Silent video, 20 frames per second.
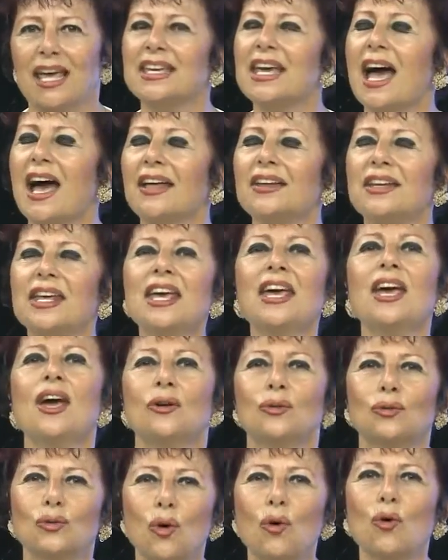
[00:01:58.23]
Yani
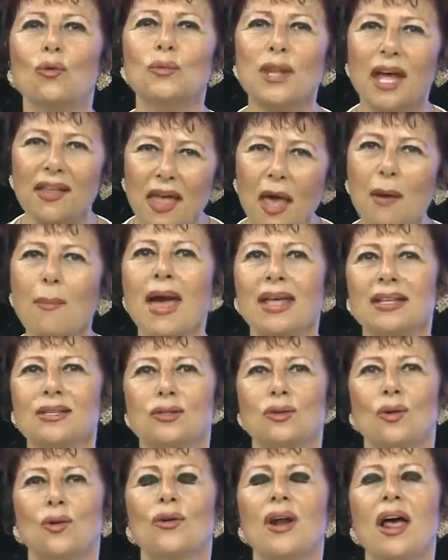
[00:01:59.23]
doğu doğumdan hemen
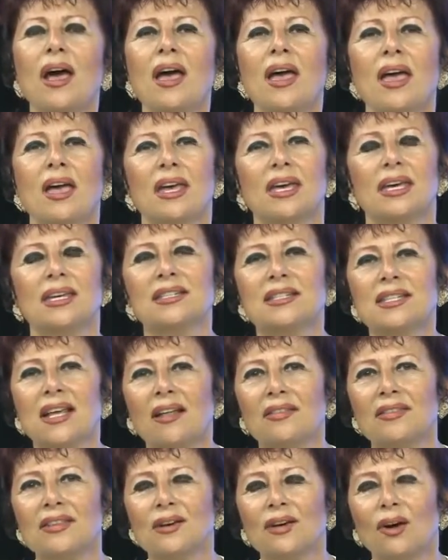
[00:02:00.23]
sonra
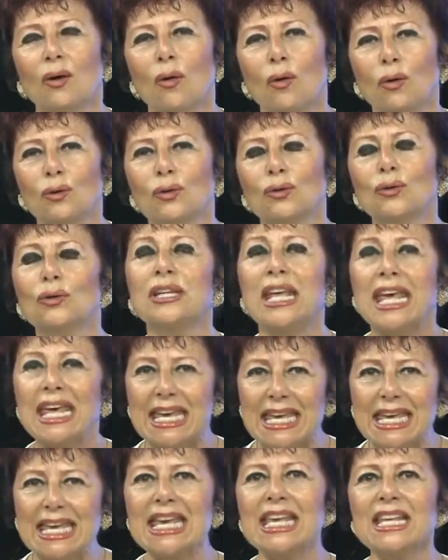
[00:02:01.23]
insanlı oğlunun
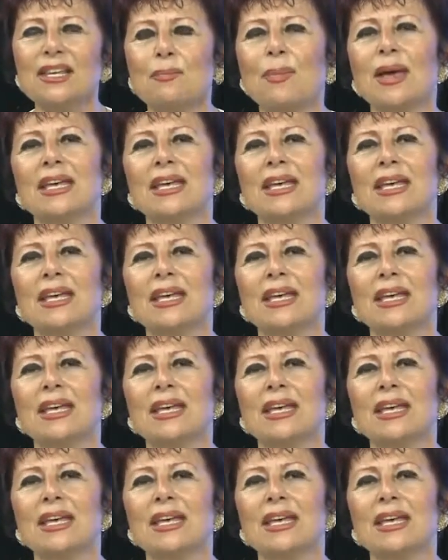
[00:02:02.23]
ilk